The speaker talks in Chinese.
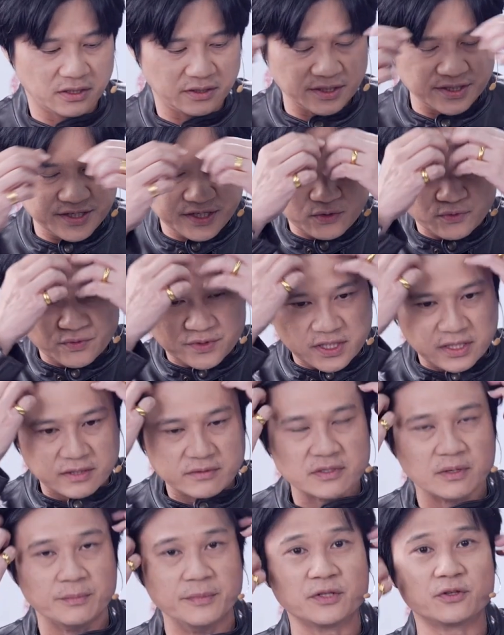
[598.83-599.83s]
人性五行，
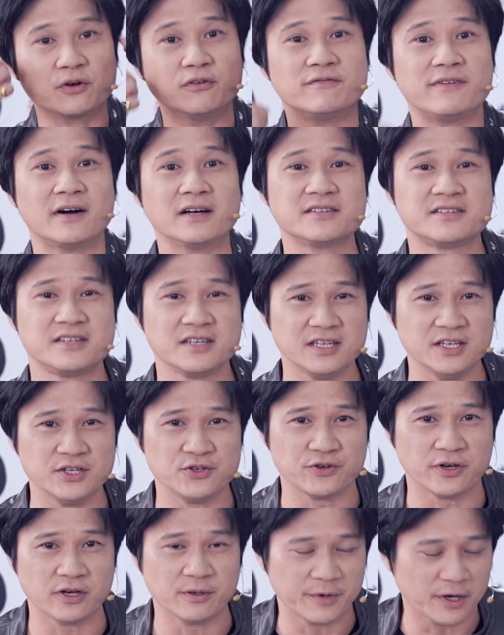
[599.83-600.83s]
我们东方心理
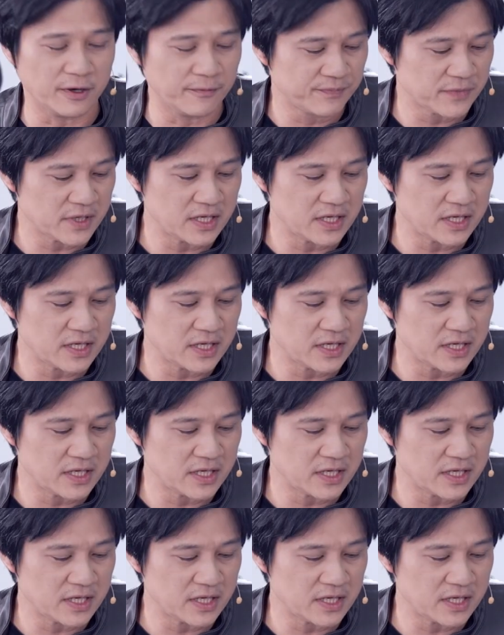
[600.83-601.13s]
学有没有？